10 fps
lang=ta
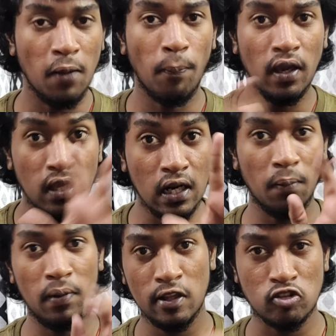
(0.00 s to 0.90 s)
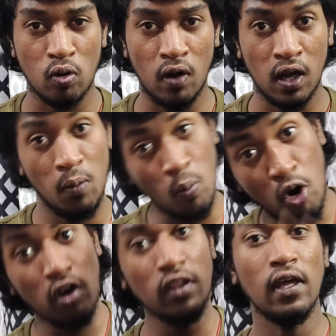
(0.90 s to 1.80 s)
கண்டிப்பாக இருக்குது அப்படின்னு தான்
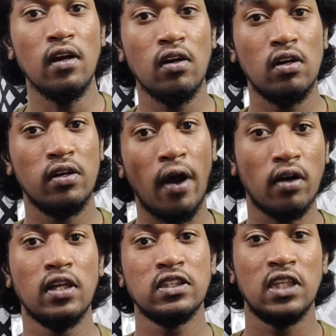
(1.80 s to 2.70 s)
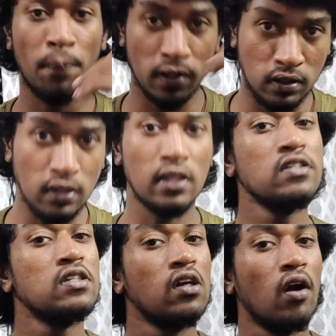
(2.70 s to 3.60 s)
சொல்லுவாங்க மோர் தென் டாக்டர்ஸ் இதை
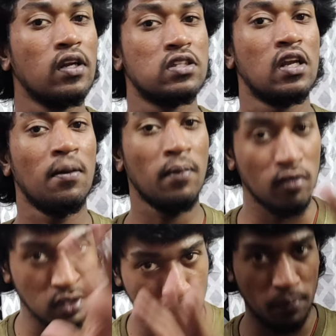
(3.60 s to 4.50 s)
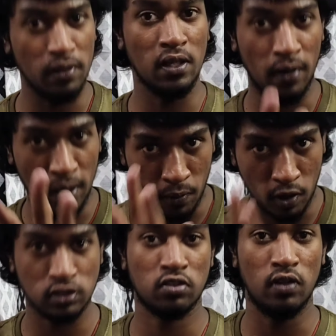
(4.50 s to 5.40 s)
பற்றி தெரிஞ்ச டாக்டர்ஸ் எல்லாமே வந்து இது இந்த
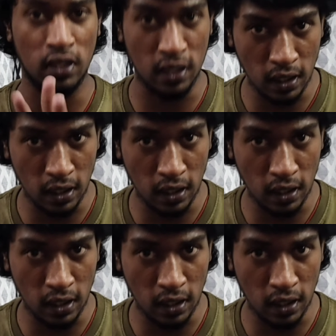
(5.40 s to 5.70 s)
மாதிரி ப்ராசஸ்